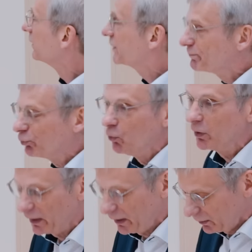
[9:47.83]
die
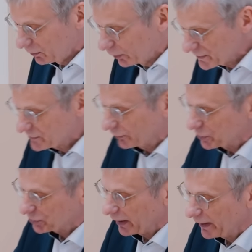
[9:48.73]
pure
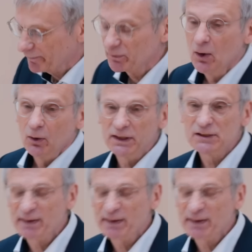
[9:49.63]
Rosttäuscherei. Und nicht